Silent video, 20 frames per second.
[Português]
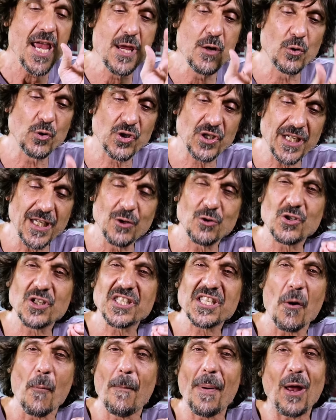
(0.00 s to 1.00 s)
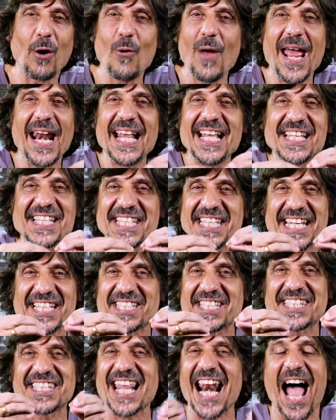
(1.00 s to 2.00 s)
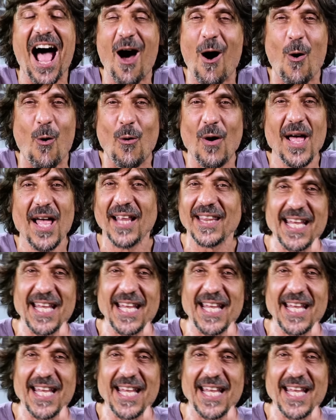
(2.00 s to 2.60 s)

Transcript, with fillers: e os índios de São Paulo era ancestral.